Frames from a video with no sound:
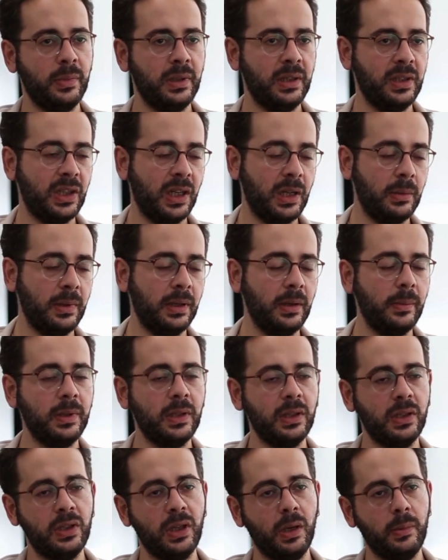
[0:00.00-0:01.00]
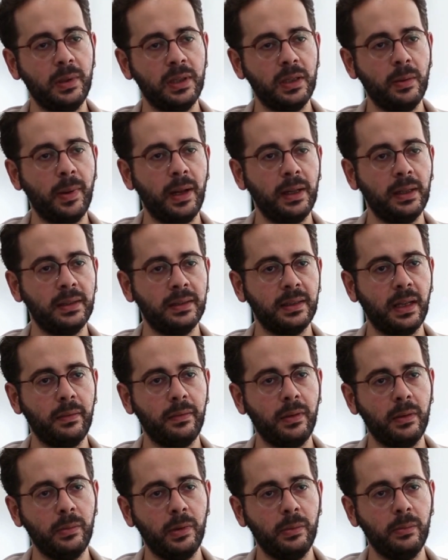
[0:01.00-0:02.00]
e çekimlerini bitireceğim iki
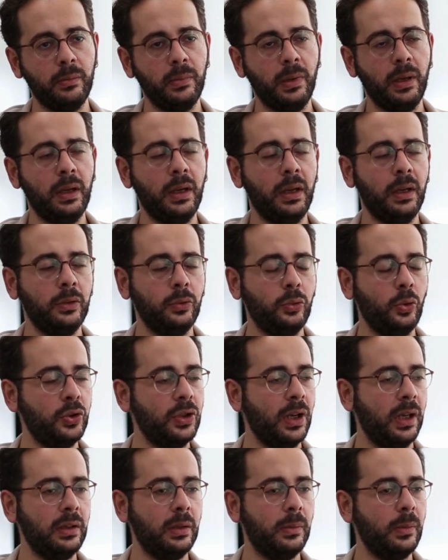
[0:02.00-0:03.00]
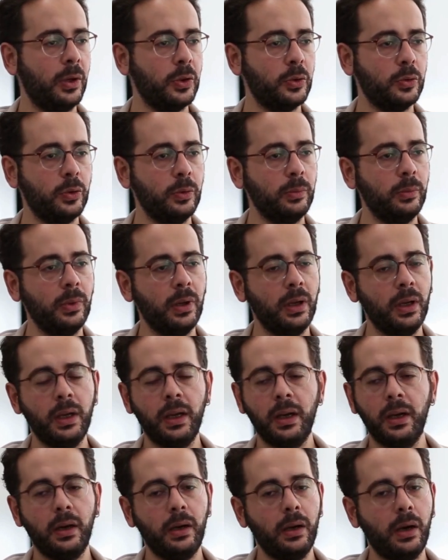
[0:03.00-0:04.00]
belgesel filmim, doçentlik başvurum
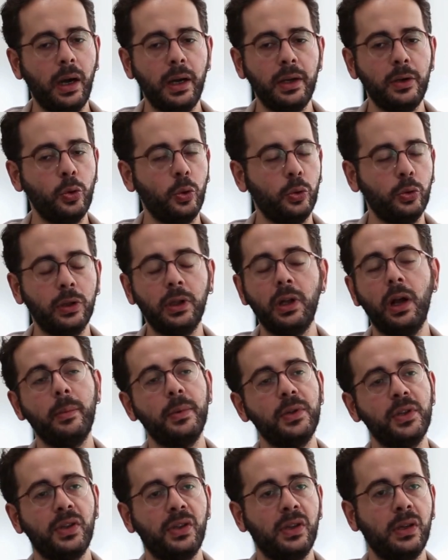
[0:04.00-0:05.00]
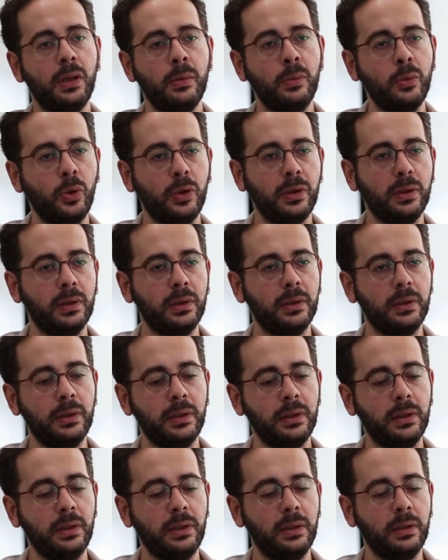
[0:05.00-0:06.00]
aynı yoğunlukla devam edecek 2024 yılında,
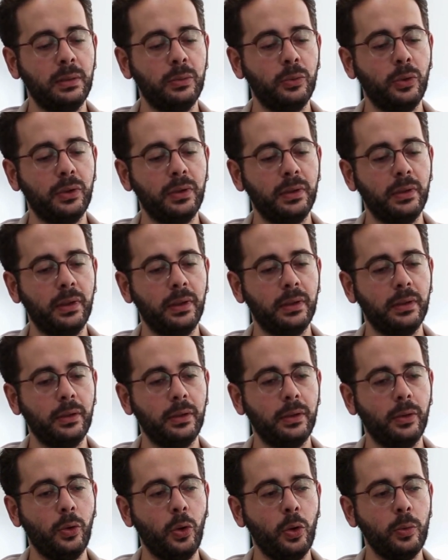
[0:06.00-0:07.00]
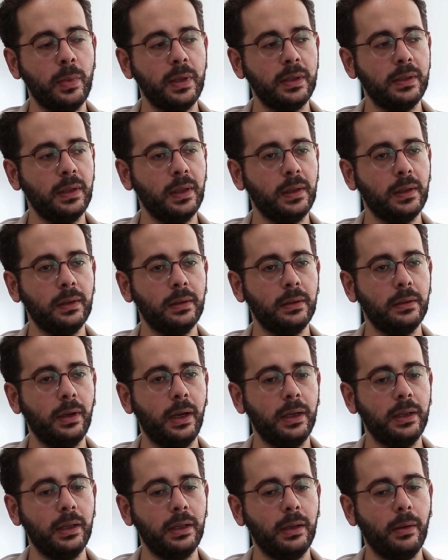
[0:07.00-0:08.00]
2024 yılında ölmezsek
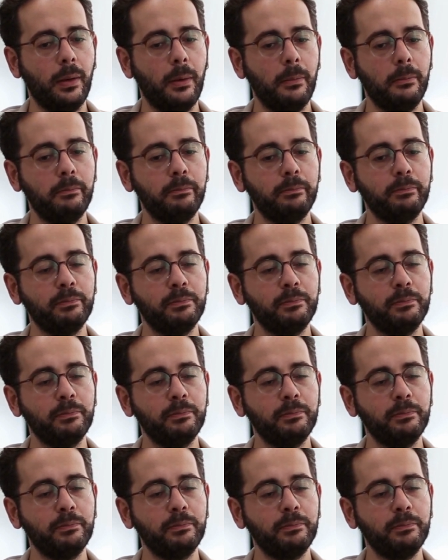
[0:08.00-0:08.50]
aynen devam.